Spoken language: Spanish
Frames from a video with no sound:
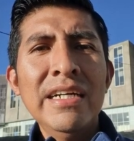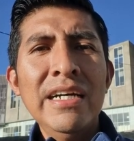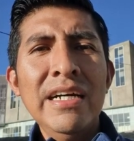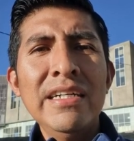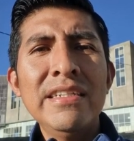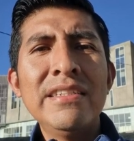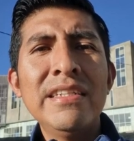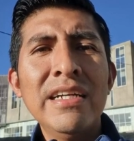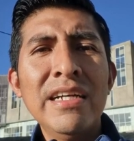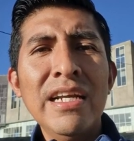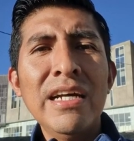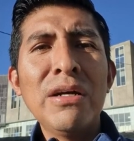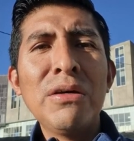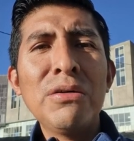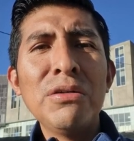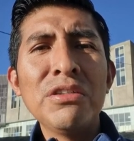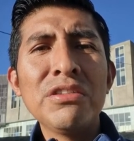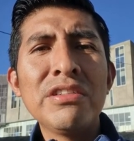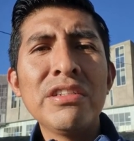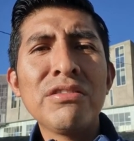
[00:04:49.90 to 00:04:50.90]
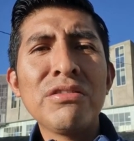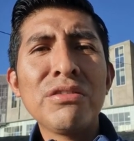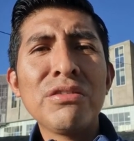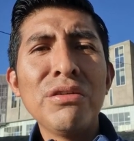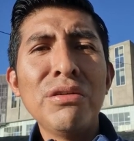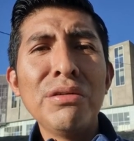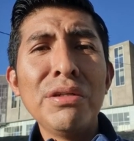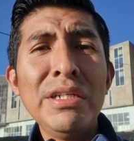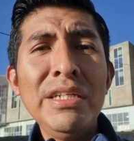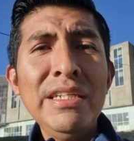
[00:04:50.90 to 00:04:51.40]
hacer las cosas
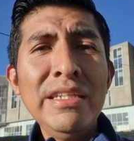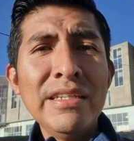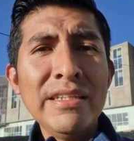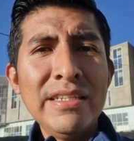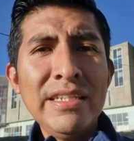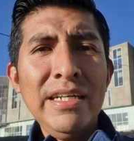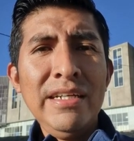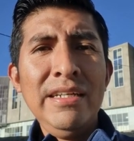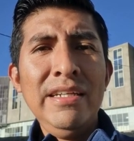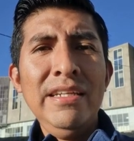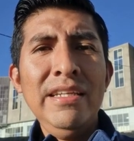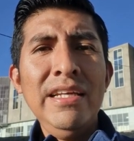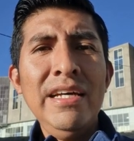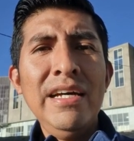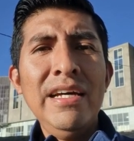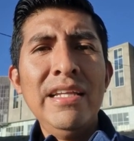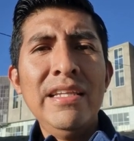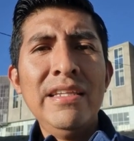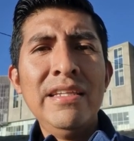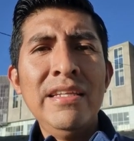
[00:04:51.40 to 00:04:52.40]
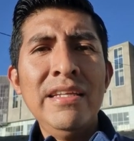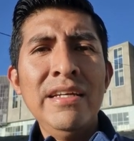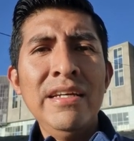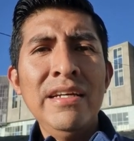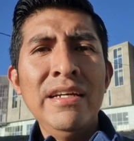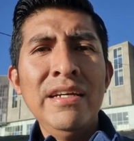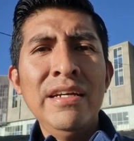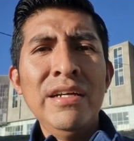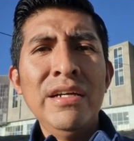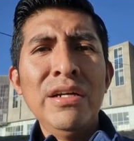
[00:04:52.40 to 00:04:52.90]
con integridad,
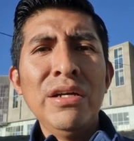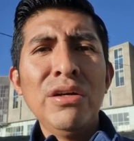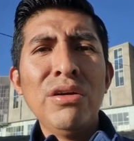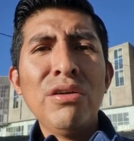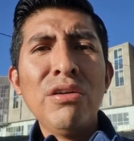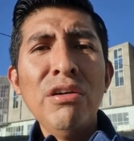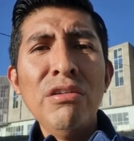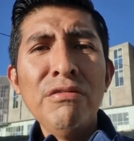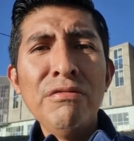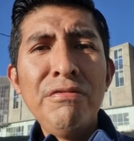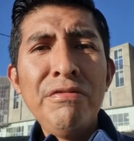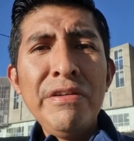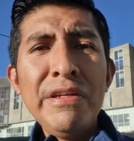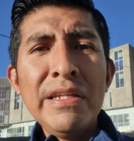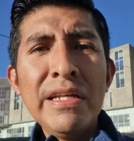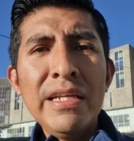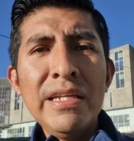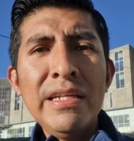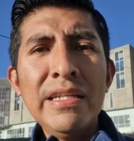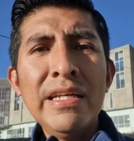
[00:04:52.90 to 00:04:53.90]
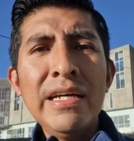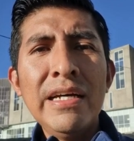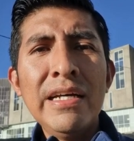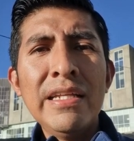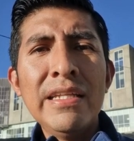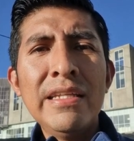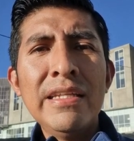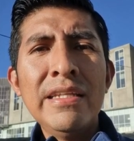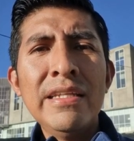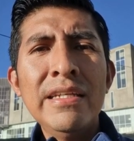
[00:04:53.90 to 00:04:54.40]
con
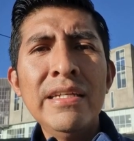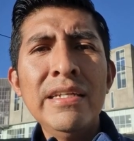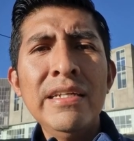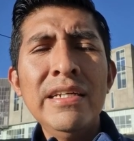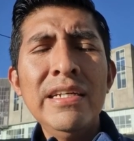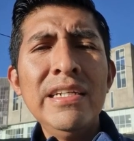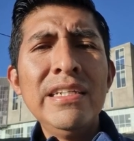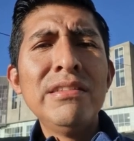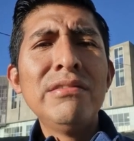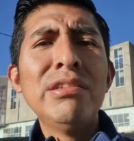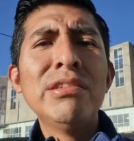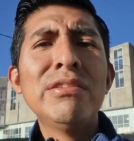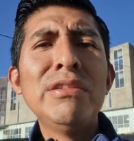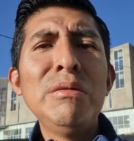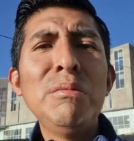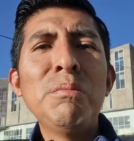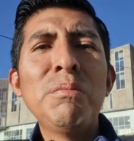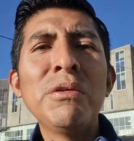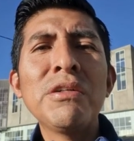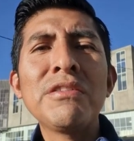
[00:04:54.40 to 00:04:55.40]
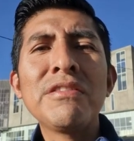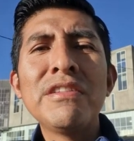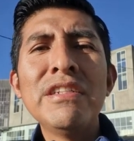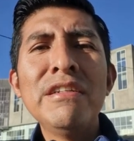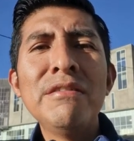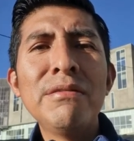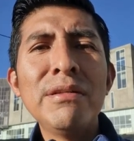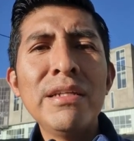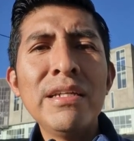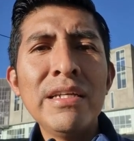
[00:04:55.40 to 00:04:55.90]
fidelidad. Esto es
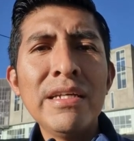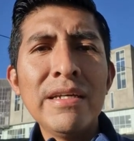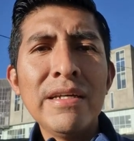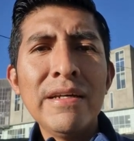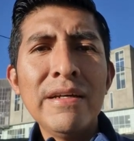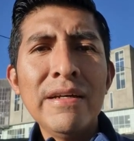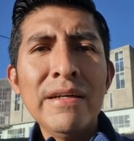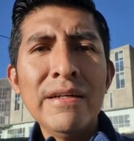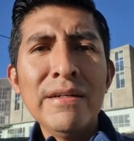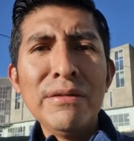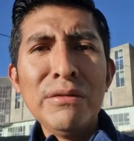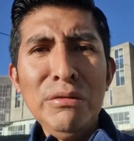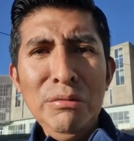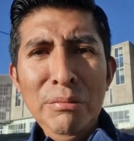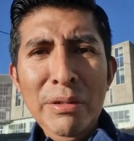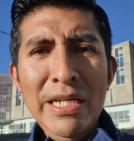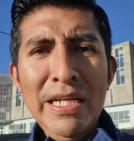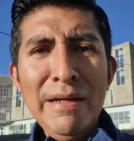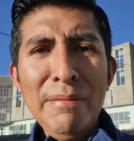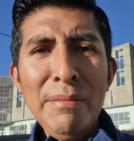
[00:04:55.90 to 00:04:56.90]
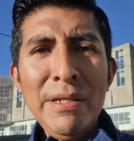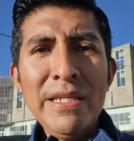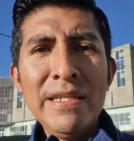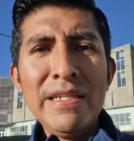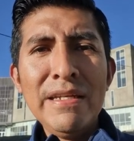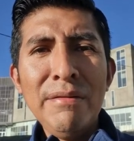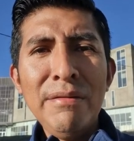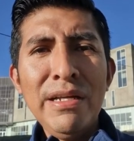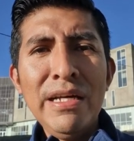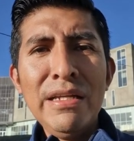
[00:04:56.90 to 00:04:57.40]
imposible
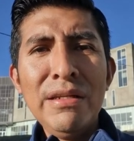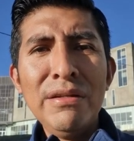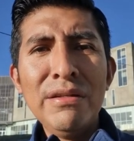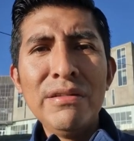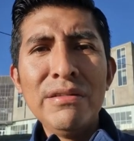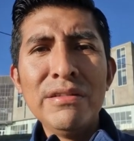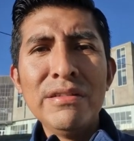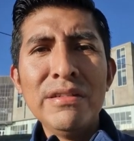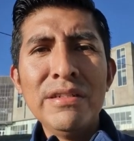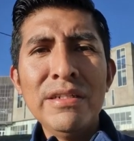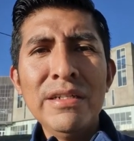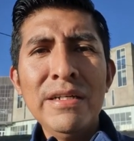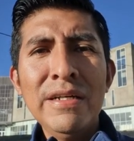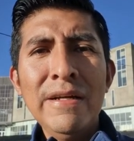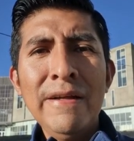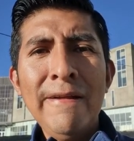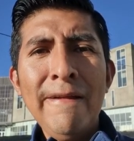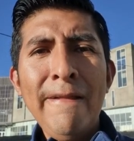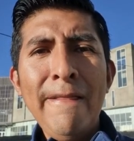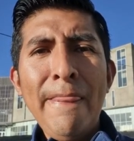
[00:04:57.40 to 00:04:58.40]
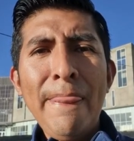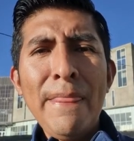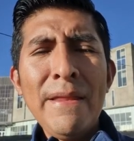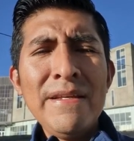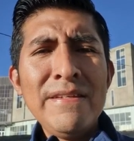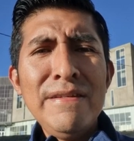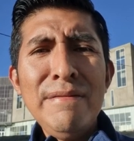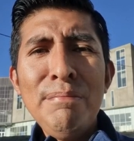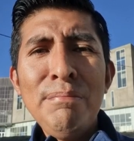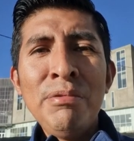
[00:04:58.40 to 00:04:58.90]
humanamente hablando.
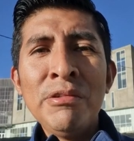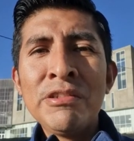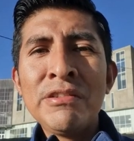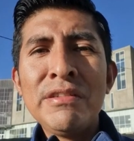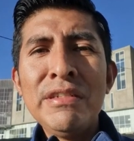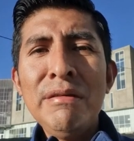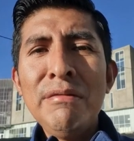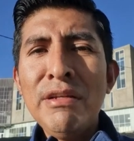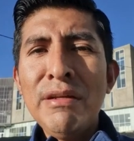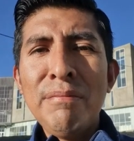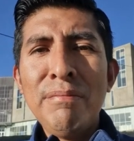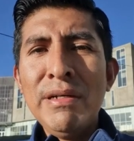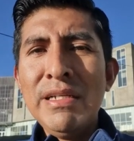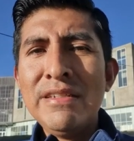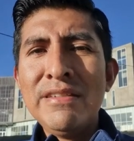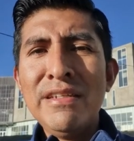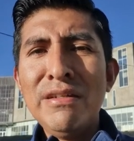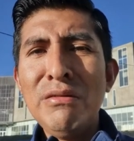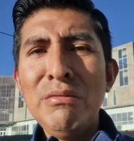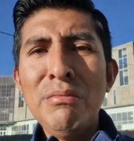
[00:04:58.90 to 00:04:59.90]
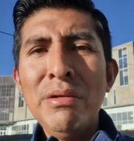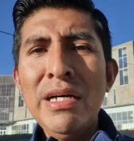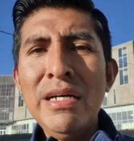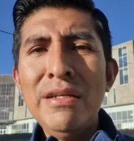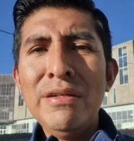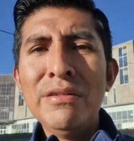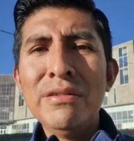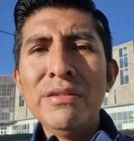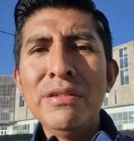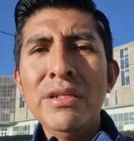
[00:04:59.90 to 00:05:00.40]
Es imposible para el ser
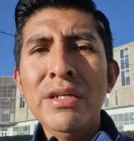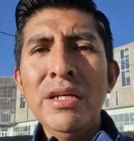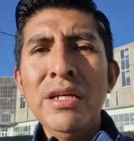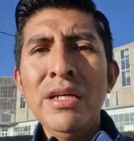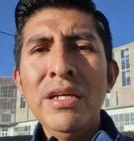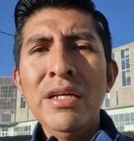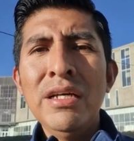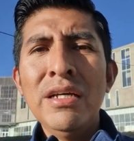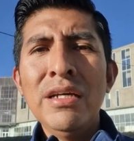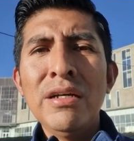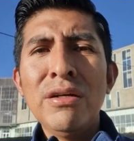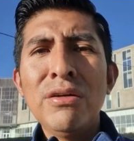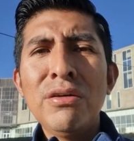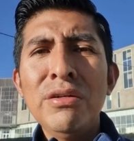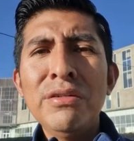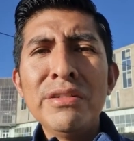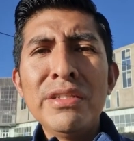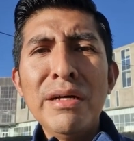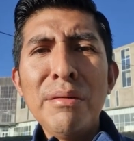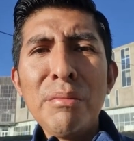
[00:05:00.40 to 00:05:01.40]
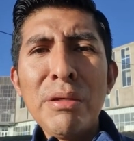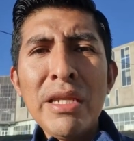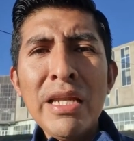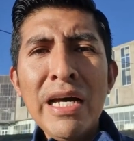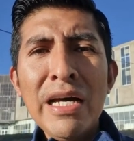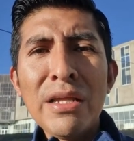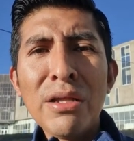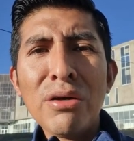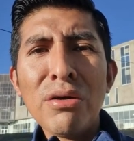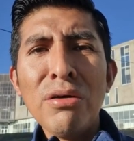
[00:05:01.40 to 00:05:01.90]
humano,
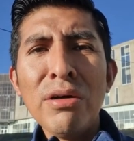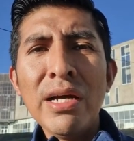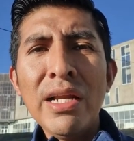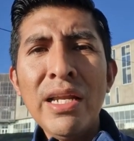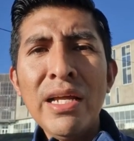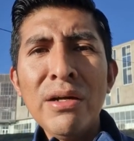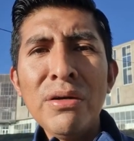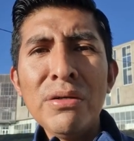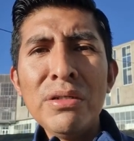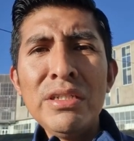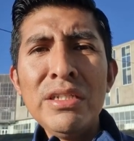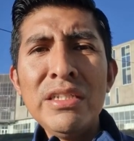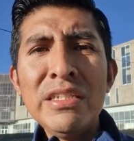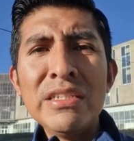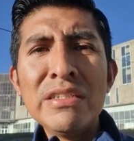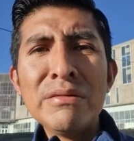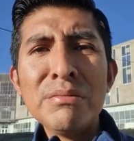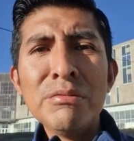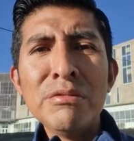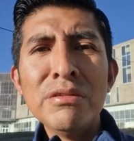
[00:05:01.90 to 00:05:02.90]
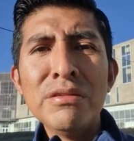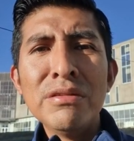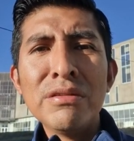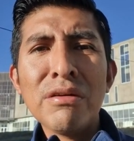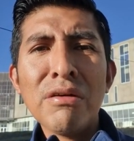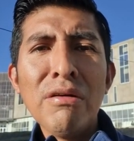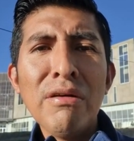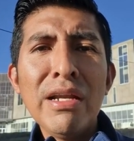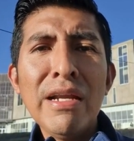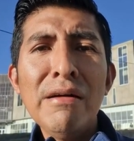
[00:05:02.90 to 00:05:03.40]
contaminado con el egoísmo,
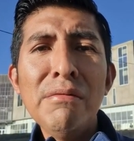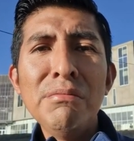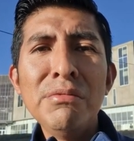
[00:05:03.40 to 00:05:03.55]
con la